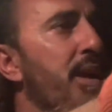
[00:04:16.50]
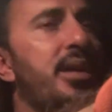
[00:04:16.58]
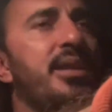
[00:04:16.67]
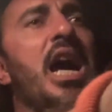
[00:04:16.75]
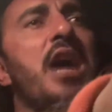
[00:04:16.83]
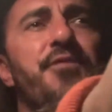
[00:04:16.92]

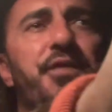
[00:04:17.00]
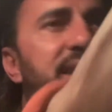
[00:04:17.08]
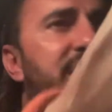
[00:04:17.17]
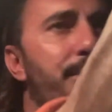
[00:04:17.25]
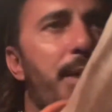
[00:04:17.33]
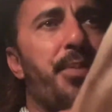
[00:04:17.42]
Dumfries
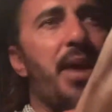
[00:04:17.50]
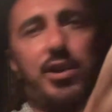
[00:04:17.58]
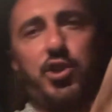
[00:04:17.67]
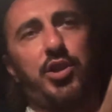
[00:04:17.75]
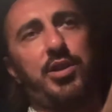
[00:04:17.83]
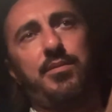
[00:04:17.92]
a me
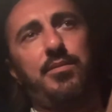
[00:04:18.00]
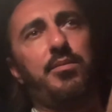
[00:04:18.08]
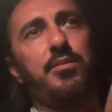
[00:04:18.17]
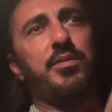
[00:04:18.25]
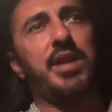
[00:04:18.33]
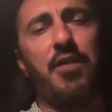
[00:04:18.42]
piace,
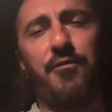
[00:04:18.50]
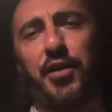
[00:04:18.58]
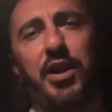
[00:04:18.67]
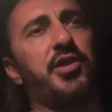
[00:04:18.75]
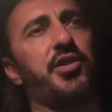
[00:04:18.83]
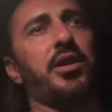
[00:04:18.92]

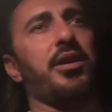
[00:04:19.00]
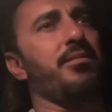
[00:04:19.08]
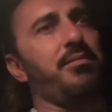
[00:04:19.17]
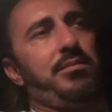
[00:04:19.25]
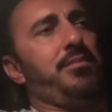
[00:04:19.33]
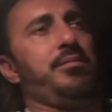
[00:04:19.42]
Dumfries
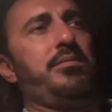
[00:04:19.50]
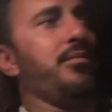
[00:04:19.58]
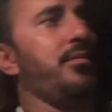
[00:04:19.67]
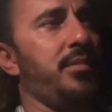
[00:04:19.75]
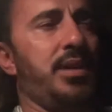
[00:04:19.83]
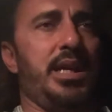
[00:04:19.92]

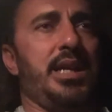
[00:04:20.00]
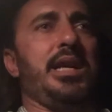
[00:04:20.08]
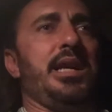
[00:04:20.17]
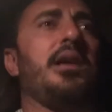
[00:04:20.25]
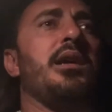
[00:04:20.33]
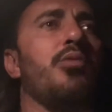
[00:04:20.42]

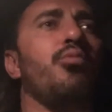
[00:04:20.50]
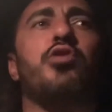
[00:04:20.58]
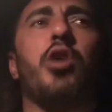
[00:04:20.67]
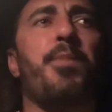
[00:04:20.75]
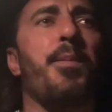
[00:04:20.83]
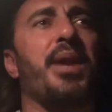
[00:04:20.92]
eh, è un
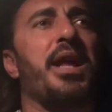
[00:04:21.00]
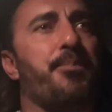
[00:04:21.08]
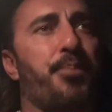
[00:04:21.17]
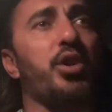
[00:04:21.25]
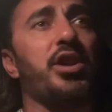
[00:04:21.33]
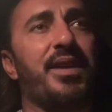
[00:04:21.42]
top player,
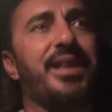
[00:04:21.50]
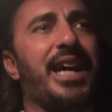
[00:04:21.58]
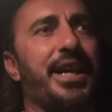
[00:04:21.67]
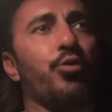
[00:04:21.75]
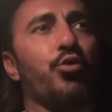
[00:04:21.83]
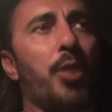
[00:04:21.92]
può
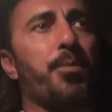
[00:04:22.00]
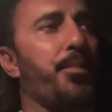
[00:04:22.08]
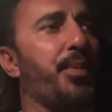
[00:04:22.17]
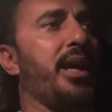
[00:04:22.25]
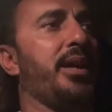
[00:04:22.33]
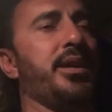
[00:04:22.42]
diventare un top
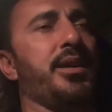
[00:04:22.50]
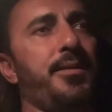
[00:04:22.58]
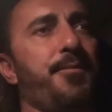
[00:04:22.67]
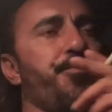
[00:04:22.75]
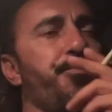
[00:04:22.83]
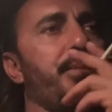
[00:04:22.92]
player,
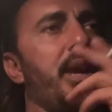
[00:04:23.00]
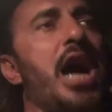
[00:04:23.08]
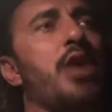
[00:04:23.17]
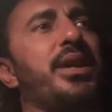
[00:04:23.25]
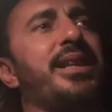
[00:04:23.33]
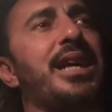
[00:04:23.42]
ha
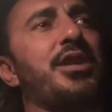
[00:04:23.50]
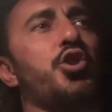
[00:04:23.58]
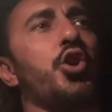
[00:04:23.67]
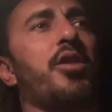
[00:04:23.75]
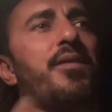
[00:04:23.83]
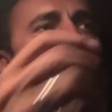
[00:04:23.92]
un'età
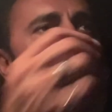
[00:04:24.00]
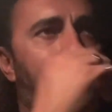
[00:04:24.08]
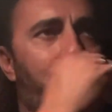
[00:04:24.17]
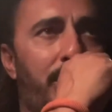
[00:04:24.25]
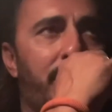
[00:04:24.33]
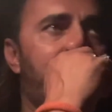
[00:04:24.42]
giovane,
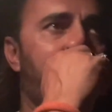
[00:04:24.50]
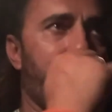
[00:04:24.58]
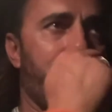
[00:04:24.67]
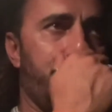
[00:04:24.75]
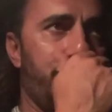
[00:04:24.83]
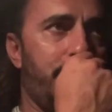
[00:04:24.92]
quindi
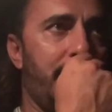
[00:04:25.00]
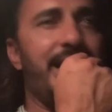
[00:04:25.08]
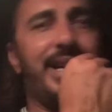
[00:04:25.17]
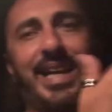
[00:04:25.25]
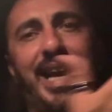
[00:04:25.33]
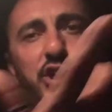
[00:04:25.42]
è in
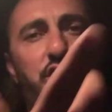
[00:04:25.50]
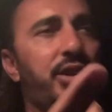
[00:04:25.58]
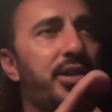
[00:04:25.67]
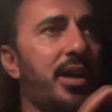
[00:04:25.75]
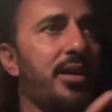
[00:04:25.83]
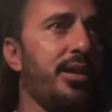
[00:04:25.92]

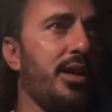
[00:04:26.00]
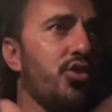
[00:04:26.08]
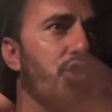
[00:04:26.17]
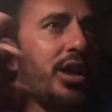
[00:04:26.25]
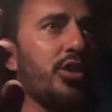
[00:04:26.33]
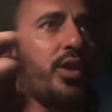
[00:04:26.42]
crescita, è un
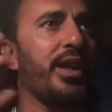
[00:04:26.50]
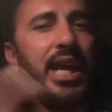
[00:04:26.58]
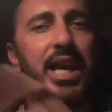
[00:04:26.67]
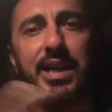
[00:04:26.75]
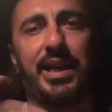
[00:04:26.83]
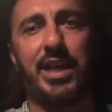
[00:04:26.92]
giocatore che è
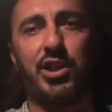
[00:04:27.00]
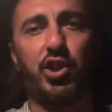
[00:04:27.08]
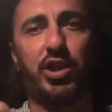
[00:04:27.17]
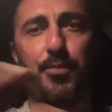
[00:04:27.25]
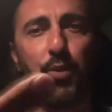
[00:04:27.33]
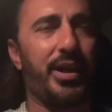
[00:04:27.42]
in
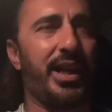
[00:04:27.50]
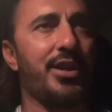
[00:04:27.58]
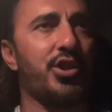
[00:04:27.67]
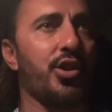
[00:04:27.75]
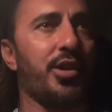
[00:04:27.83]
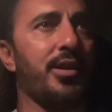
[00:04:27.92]
crescita, può
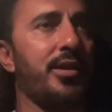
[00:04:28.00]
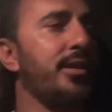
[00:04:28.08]
crescere,